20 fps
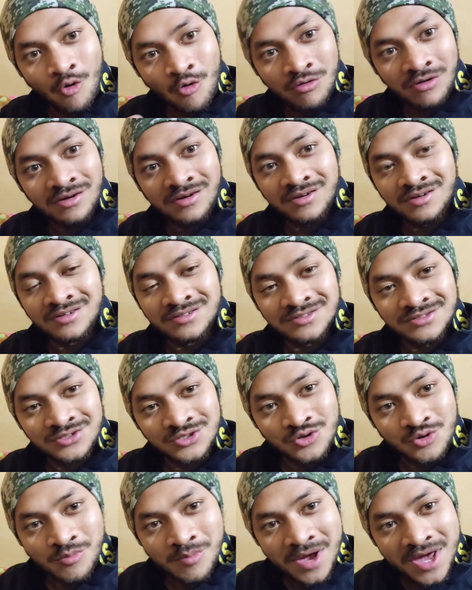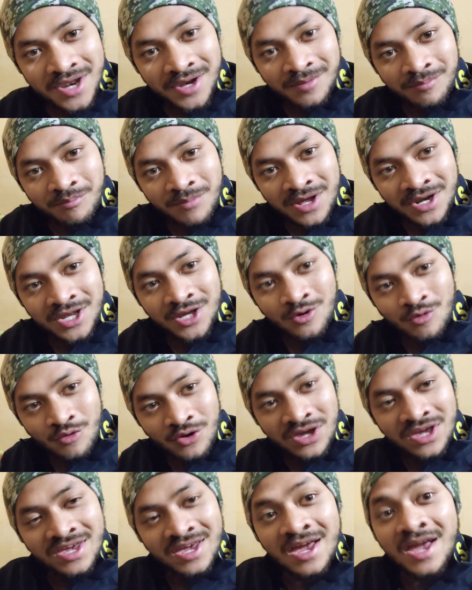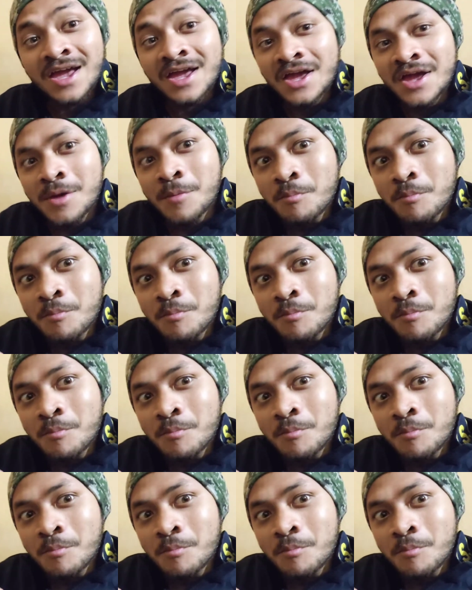ओनर जो मेरे बनी को की हैं